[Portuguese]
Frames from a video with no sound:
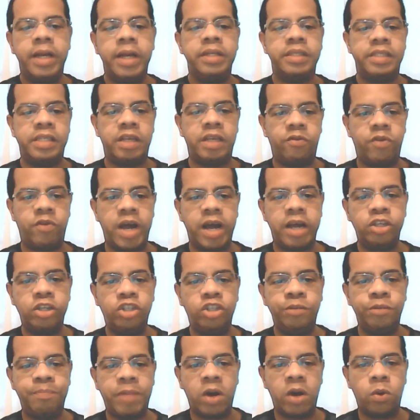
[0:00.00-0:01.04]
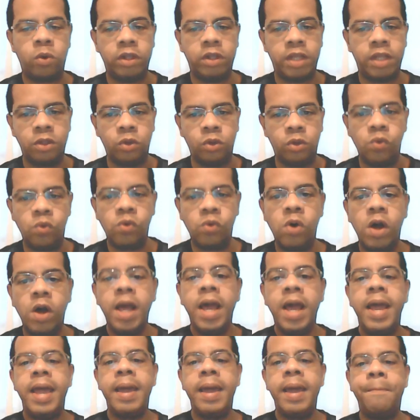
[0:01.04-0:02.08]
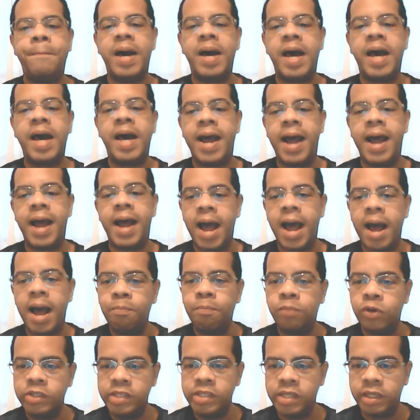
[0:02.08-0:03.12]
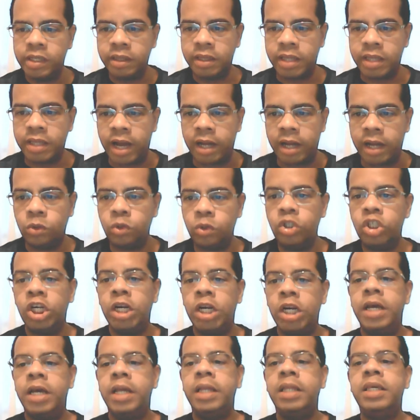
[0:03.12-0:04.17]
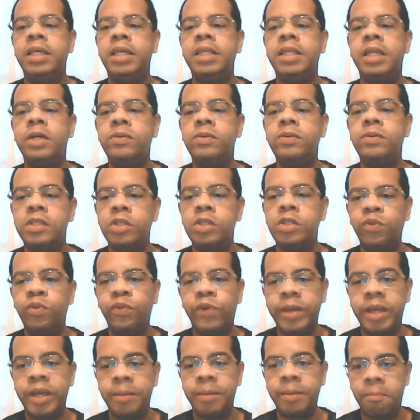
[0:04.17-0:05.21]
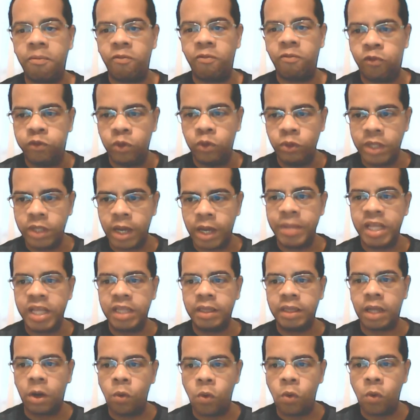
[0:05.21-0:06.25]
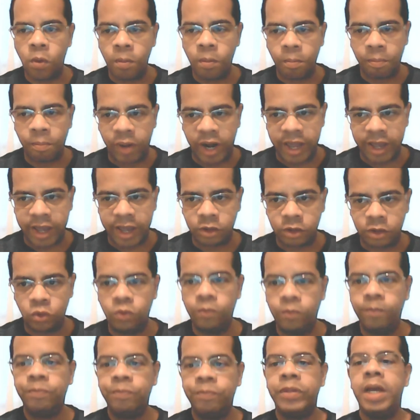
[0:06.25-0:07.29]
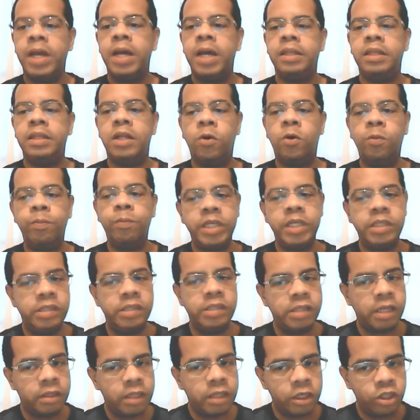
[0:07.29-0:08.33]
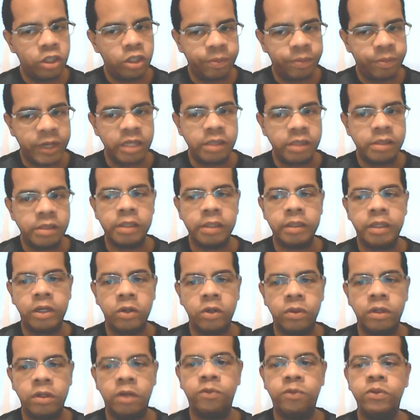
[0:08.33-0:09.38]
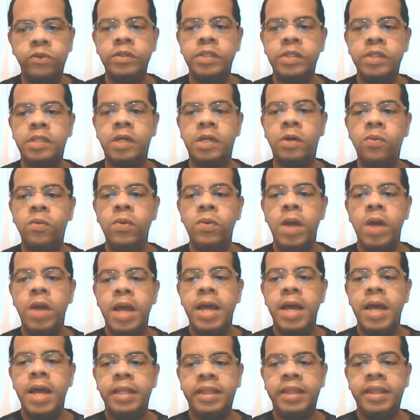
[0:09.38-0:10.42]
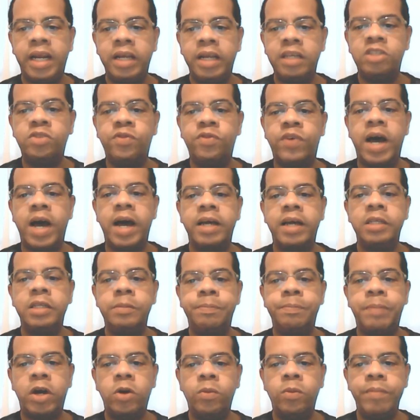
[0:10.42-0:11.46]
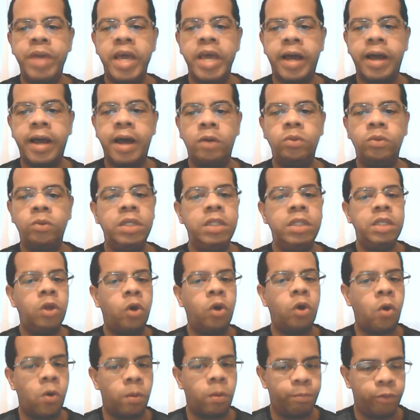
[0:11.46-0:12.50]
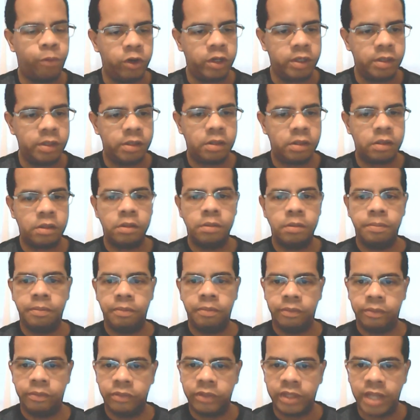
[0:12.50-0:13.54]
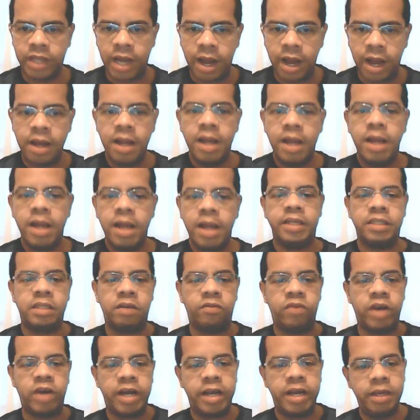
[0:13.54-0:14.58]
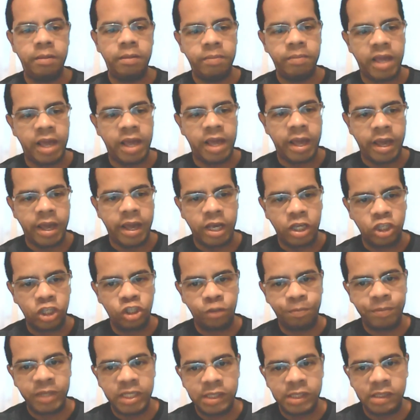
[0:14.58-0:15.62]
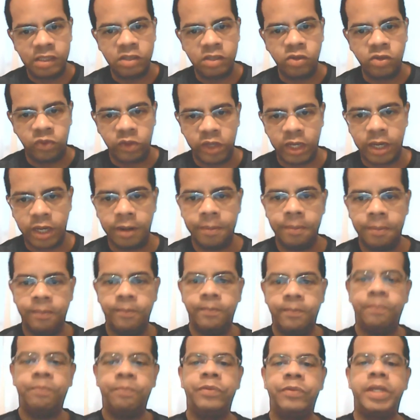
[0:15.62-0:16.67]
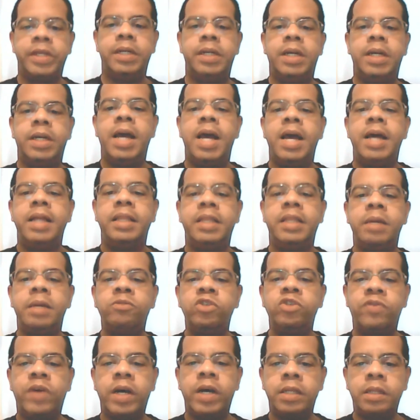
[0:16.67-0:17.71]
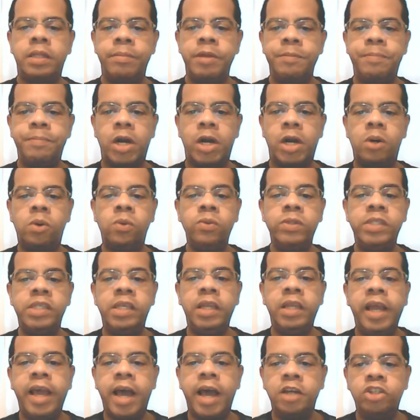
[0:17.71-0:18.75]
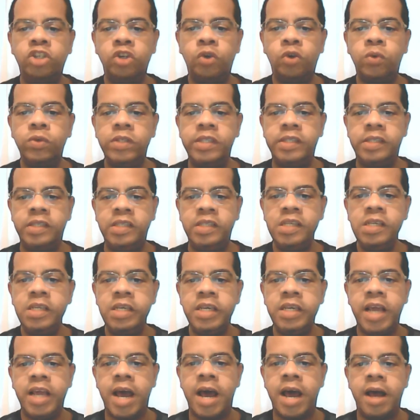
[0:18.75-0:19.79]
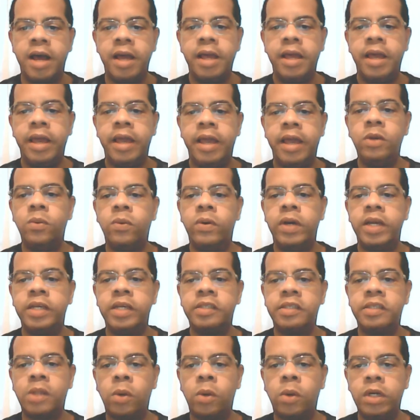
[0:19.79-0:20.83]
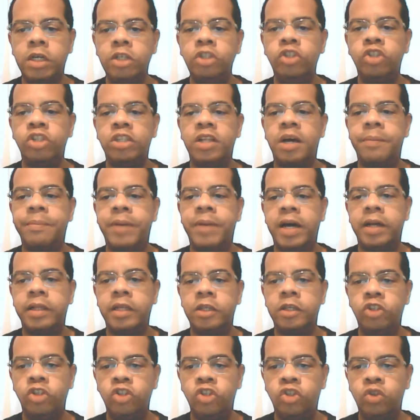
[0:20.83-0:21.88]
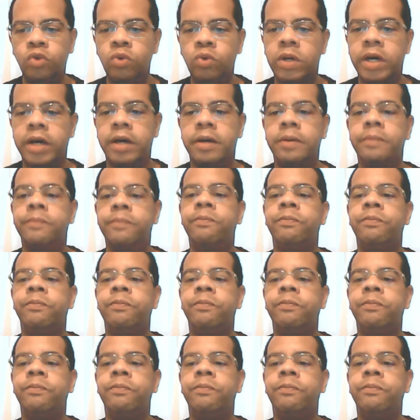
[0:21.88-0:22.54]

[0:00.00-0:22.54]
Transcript: Essa vaga de empacotador é para aposentados que têm ensino fundamental completo, não precisa ter experiência anterior na função, três vagas para um mercado Ilópolis, tá? Essa vaga é específica. Temos vaga também para auxiliar de cozinha em um restaurante na Barra da Tijuca.